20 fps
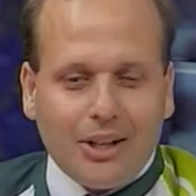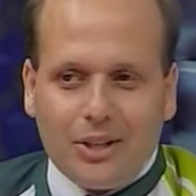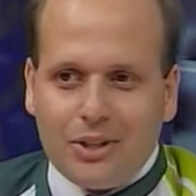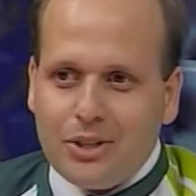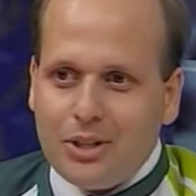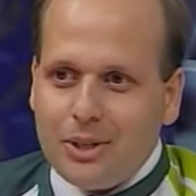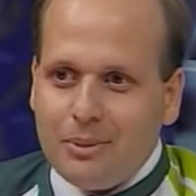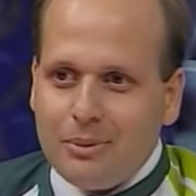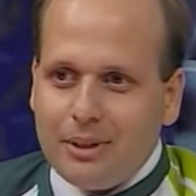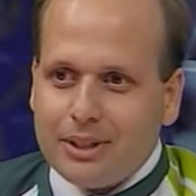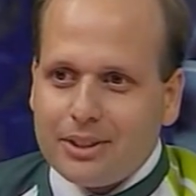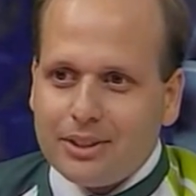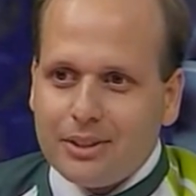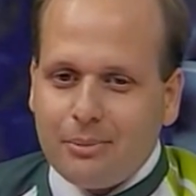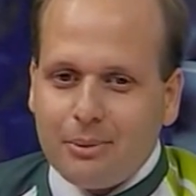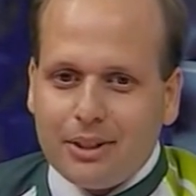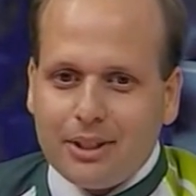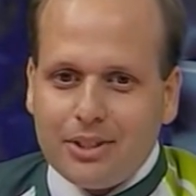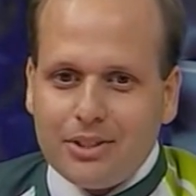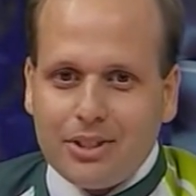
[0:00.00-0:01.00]
atletiva, é uma
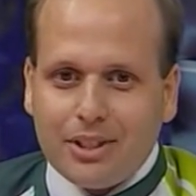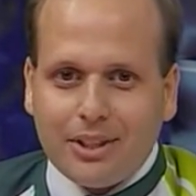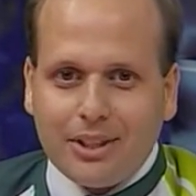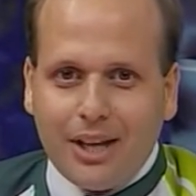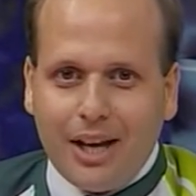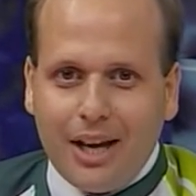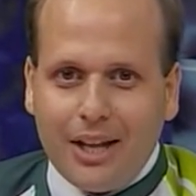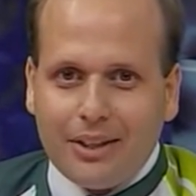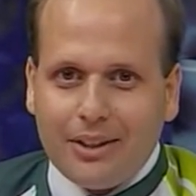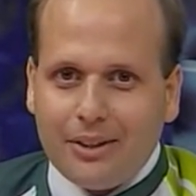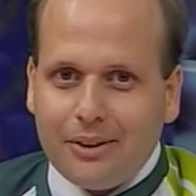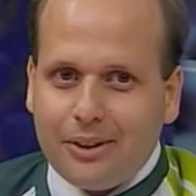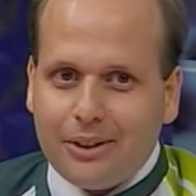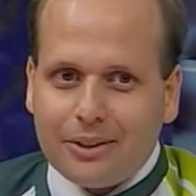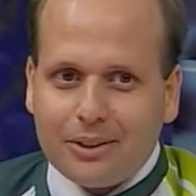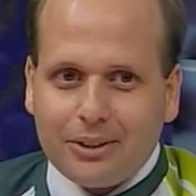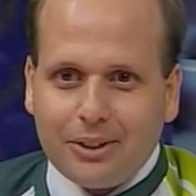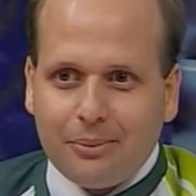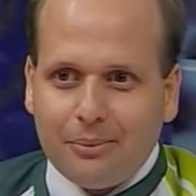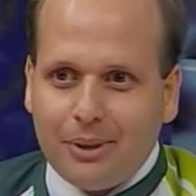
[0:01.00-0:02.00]
semana agitada, é
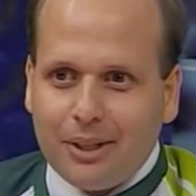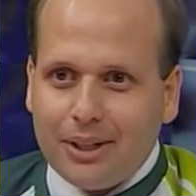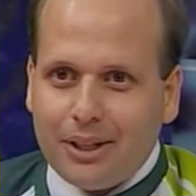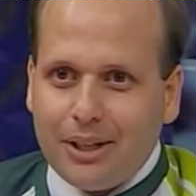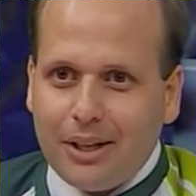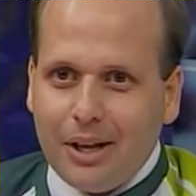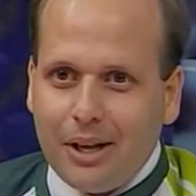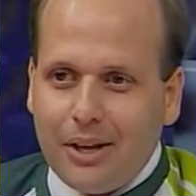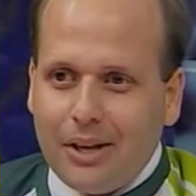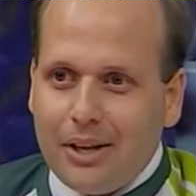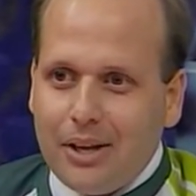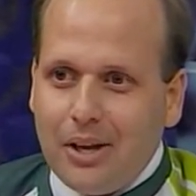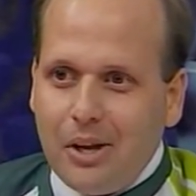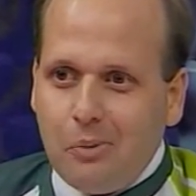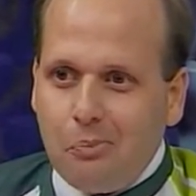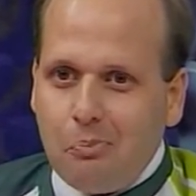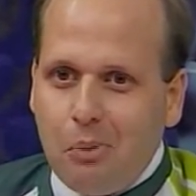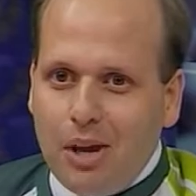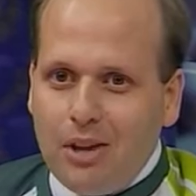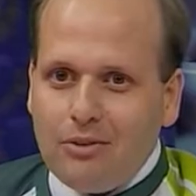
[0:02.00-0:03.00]
uma semana
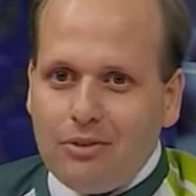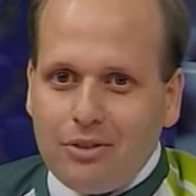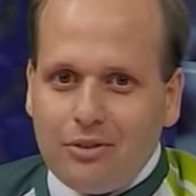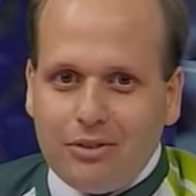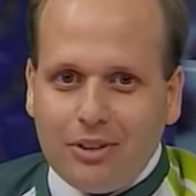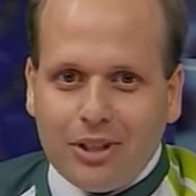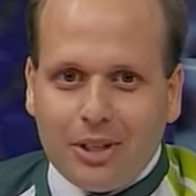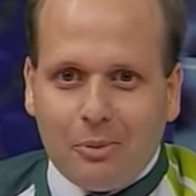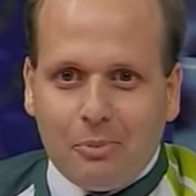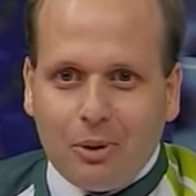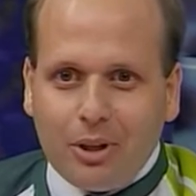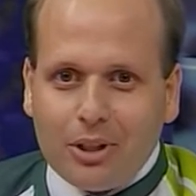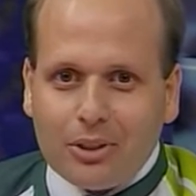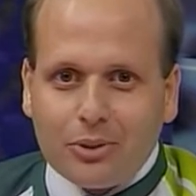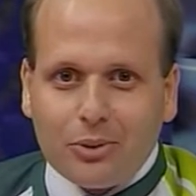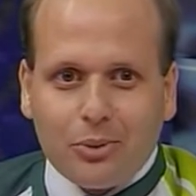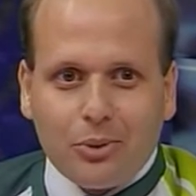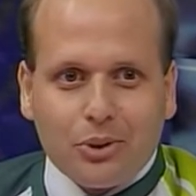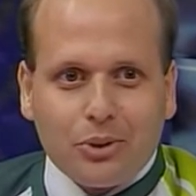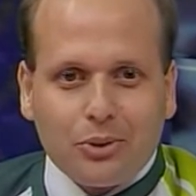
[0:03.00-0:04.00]
bem vivida
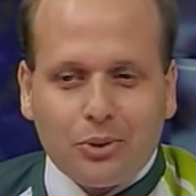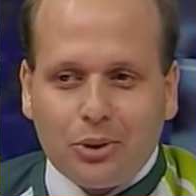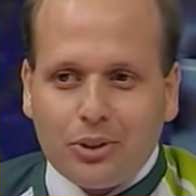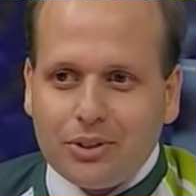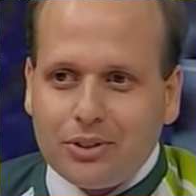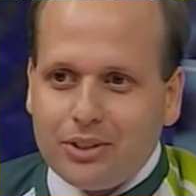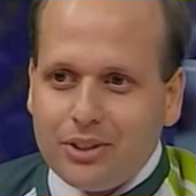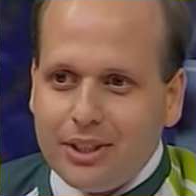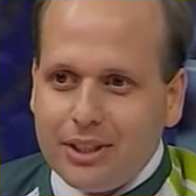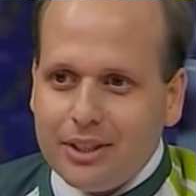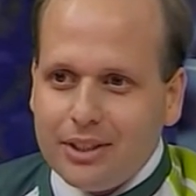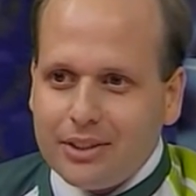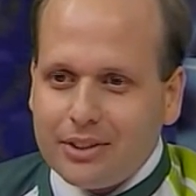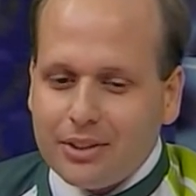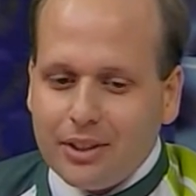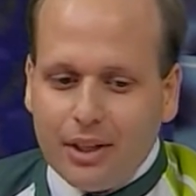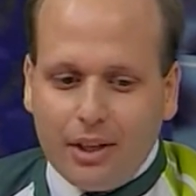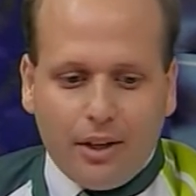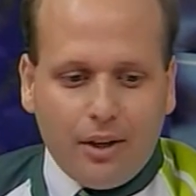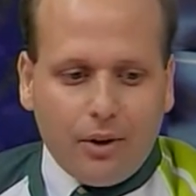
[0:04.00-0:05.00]
pelas duas
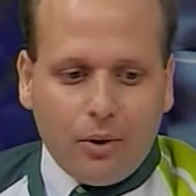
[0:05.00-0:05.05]
torcidas.